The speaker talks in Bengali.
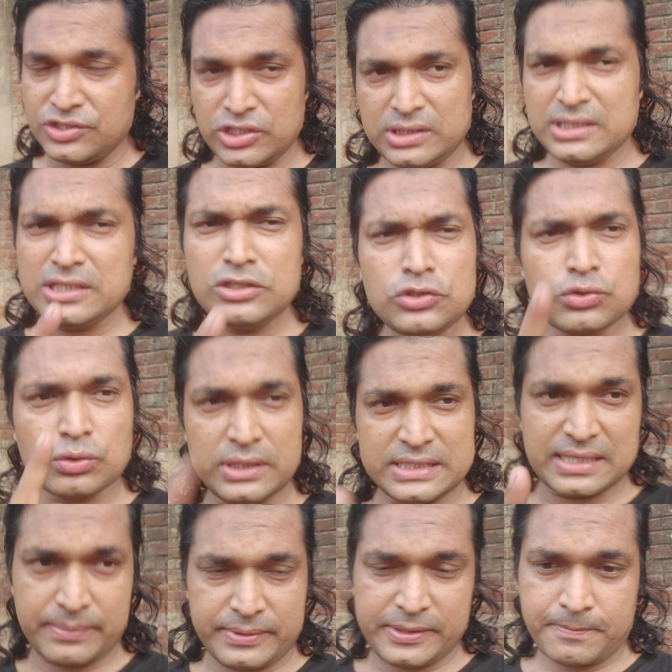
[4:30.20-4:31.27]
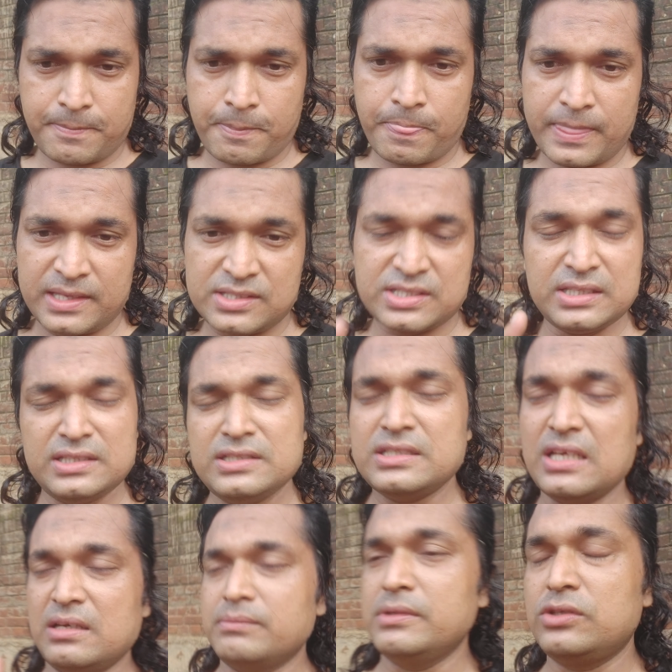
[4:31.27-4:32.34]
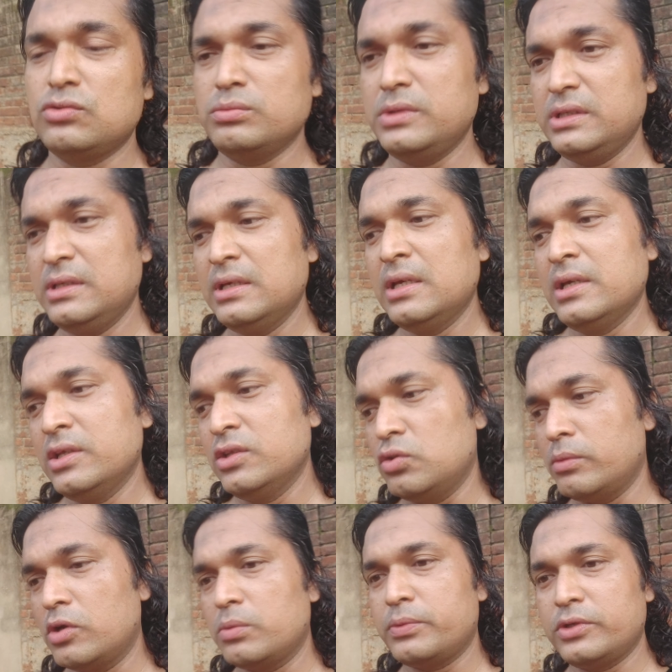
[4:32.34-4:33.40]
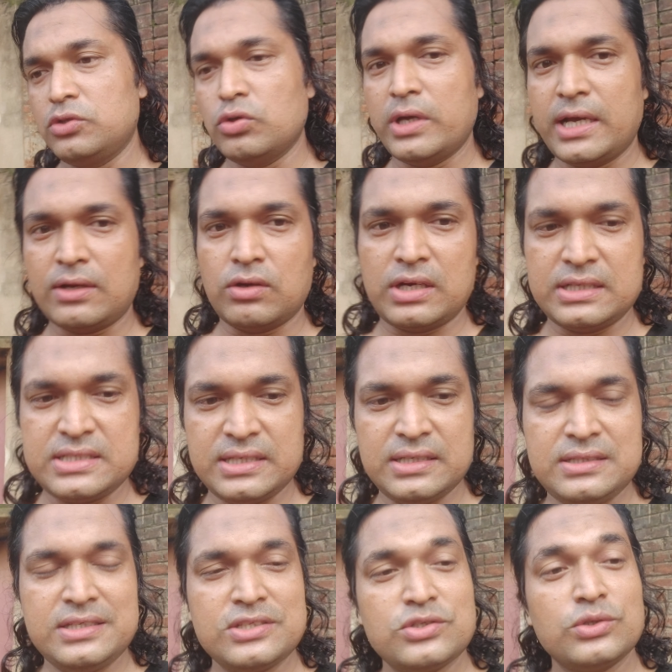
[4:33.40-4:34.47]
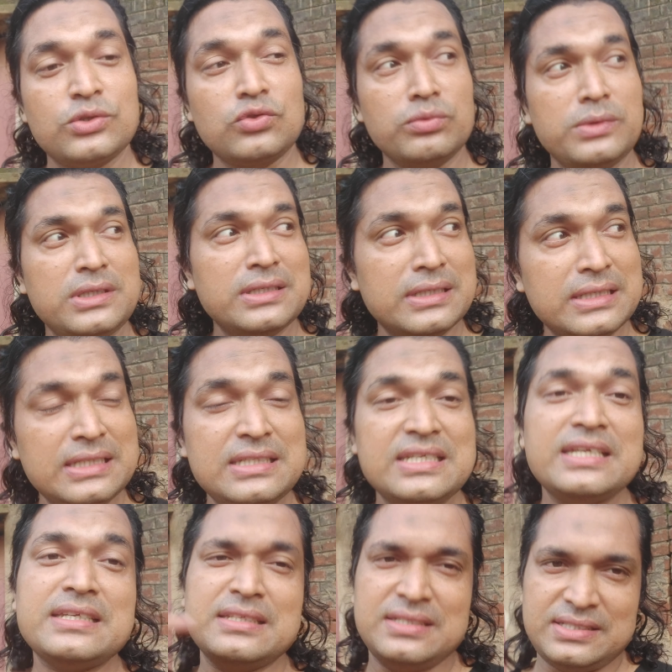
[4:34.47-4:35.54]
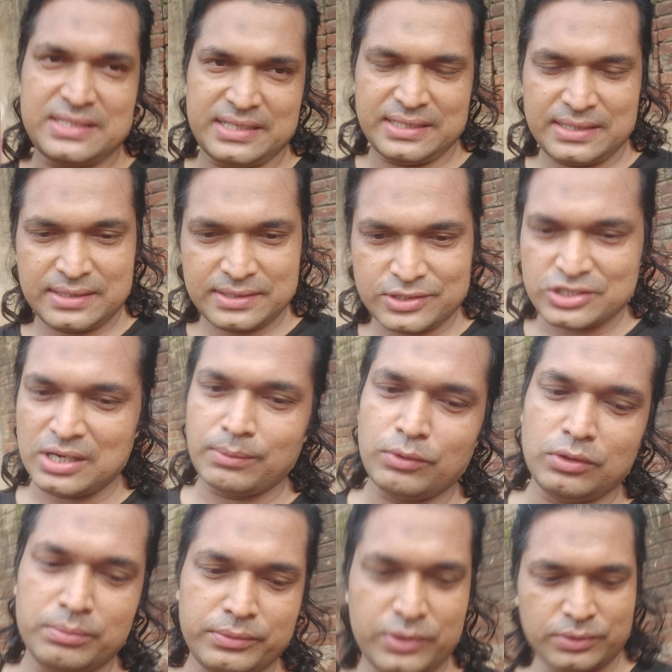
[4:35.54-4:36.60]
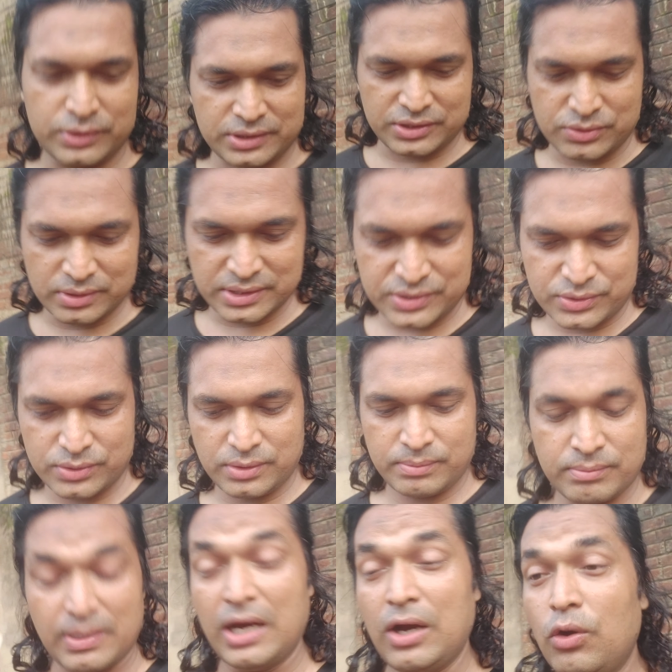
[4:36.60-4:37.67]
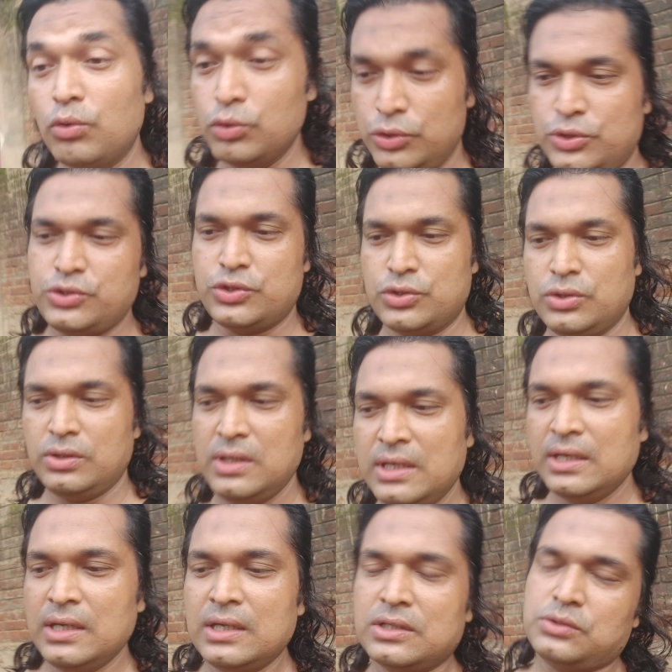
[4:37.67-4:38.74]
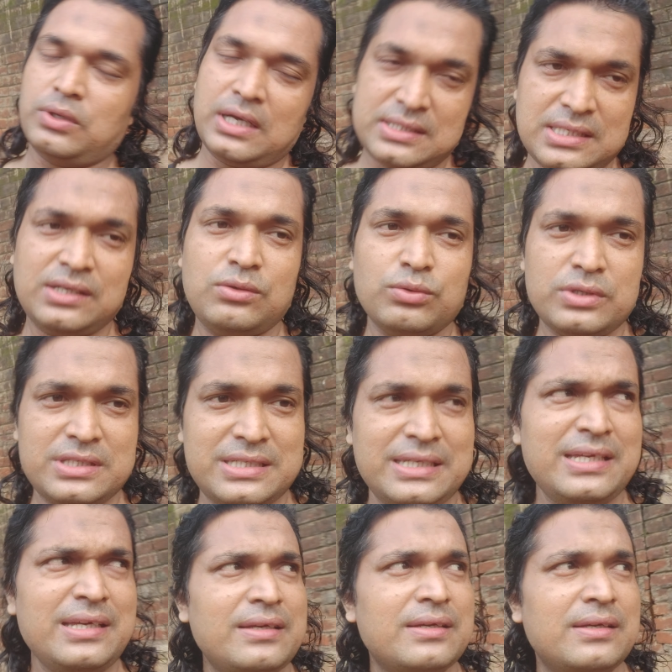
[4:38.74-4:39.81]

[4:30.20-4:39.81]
যেদিন চলে যাবে সেদিন জানবে তুমি তোমার ওপরে দয়া করা ছেড়ে দিয়েছো তুমি নিজেই নিজে স্বাবলম্বী হতে চলেছো বা হচ্ছ তো আশা করছি